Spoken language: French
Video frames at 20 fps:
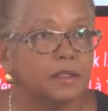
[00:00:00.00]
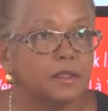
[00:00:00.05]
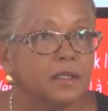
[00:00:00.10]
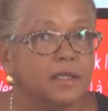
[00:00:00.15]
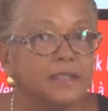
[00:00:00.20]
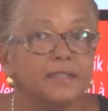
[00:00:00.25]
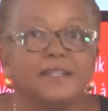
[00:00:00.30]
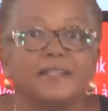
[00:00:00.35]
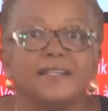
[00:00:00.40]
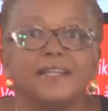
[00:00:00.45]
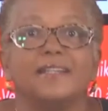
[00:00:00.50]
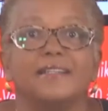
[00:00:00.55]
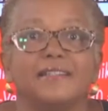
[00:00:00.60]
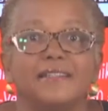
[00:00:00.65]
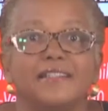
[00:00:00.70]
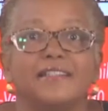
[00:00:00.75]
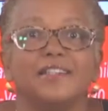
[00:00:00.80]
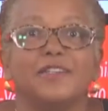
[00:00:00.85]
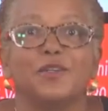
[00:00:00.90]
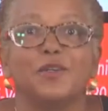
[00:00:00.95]

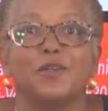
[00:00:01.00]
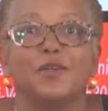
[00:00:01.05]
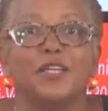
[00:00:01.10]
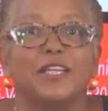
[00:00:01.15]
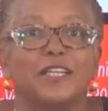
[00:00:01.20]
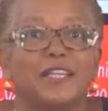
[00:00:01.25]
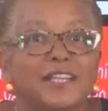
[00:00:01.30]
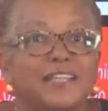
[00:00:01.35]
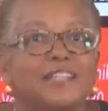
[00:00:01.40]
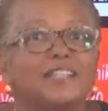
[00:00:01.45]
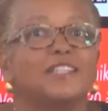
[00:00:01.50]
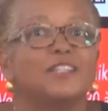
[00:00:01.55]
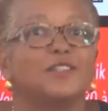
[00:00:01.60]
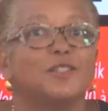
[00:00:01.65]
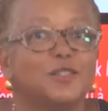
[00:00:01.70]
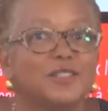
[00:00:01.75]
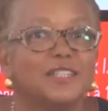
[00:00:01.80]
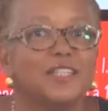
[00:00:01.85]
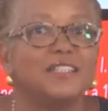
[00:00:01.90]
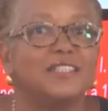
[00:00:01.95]
C'est-à-dire que, et
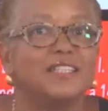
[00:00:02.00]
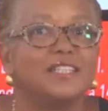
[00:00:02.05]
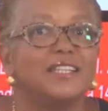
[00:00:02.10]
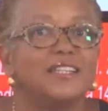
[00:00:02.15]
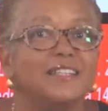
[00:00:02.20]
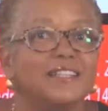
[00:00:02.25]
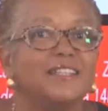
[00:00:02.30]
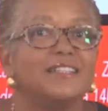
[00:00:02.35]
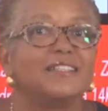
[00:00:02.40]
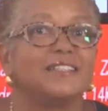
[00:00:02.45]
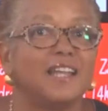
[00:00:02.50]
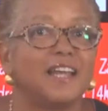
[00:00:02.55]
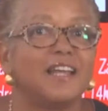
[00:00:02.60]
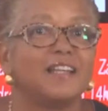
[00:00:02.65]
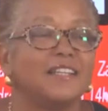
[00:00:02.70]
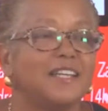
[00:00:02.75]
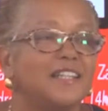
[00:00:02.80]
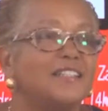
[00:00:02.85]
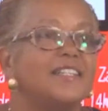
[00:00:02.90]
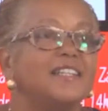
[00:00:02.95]
qu'est-ce qu'il
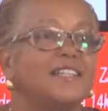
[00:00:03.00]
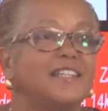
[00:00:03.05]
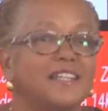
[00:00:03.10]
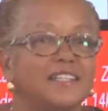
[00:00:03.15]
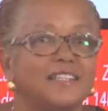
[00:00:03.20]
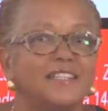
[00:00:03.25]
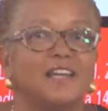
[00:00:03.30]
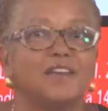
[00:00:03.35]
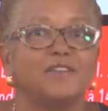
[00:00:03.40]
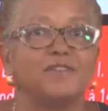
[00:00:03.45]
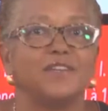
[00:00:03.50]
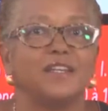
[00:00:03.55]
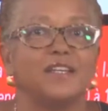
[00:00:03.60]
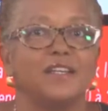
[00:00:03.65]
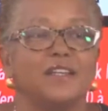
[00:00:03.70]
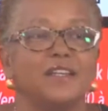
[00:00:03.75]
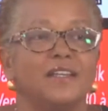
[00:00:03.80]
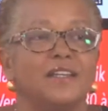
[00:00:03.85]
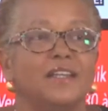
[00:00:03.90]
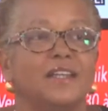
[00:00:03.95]
reste, à
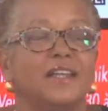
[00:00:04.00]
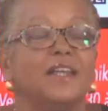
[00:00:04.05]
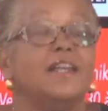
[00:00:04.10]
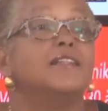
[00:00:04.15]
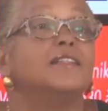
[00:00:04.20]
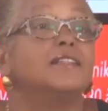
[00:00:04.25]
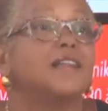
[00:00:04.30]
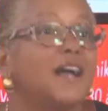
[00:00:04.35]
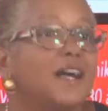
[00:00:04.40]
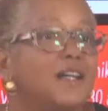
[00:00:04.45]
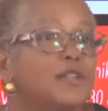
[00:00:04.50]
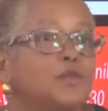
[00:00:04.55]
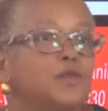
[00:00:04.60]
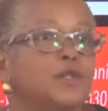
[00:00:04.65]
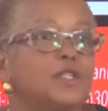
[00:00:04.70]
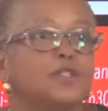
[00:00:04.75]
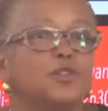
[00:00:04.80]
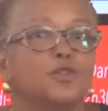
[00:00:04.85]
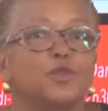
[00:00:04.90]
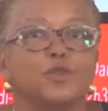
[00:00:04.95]
faire
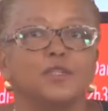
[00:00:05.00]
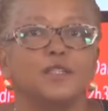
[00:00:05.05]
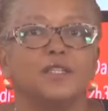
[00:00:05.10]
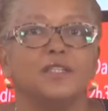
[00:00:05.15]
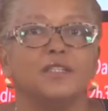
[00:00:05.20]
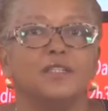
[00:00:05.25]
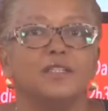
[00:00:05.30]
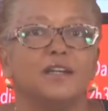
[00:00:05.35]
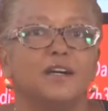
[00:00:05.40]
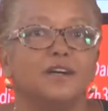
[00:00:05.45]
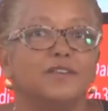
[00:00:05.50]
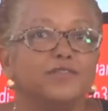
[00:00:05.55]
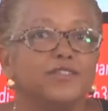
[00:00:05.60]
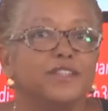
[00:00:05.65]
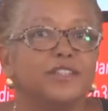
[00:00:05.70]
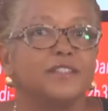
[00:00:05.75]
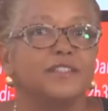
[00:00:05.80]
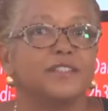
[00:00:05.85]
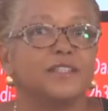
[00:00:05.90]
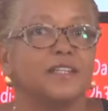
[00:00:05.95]
Traduire ce guide en
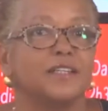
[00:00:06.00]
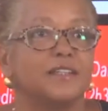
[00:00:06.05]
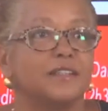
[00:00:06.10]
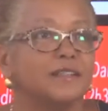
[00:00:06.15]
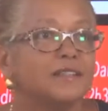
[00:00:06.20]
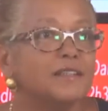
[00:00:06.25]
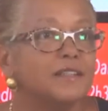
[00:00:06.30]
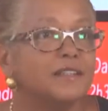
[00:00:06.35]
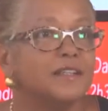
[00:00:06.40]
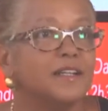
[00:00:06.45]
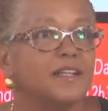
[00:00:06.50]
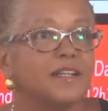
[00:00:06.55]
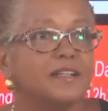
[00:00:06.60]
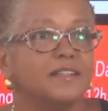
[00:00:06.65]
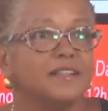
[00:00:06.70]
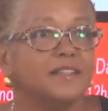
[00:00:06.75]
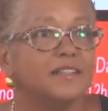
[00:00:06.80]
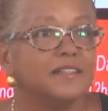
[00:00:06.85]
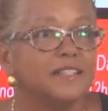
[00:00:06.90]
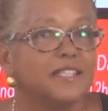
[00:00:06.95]
français, en anglais
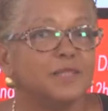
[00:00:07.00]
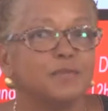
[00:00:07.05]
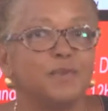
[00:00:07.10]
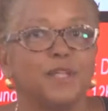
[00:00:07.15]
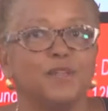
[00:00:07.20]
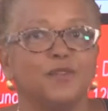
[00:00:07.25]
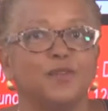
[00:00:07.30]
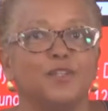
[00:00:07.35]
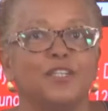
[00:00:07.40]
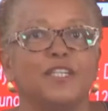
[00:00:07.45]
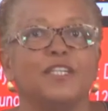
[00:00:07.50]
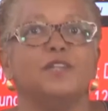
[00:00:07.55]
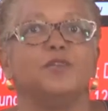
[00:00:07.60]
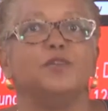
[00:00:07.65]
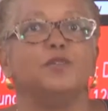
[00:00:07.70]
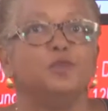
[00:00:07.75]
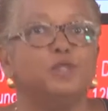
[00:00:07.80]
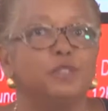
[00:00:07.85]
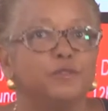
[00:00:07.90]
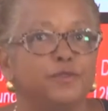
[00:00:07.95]
et en espagnol et
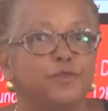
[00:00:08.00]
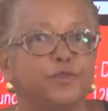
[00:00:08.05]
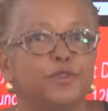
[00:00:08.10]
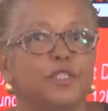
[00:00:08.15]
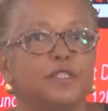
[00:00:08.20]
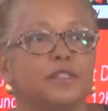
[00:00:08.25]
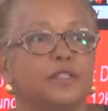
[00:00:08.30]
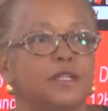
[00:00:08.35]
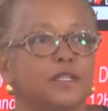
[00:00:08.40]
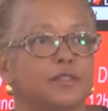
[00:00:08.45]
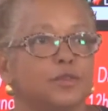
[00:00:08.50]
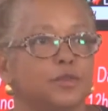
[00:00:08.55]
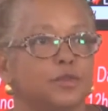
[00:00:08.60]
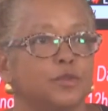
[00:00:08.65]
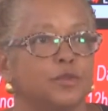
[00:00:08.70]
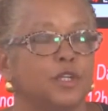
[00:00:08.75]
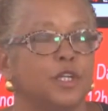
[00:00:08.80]
le diffuser dans la zone.